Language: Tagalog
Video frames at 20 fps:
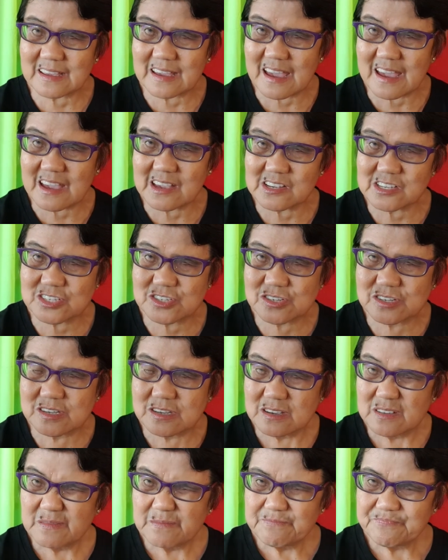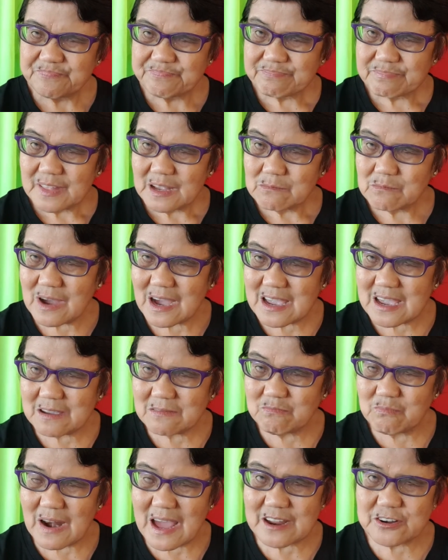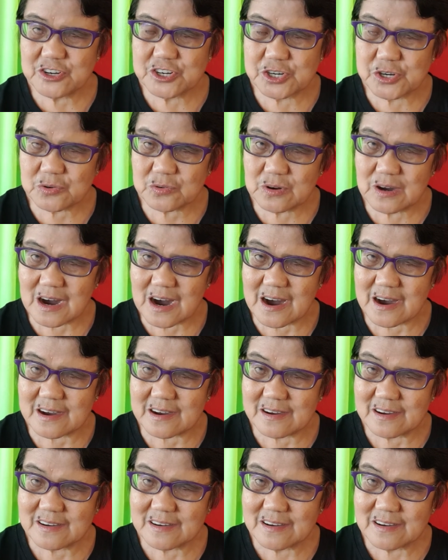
case, my blood sugar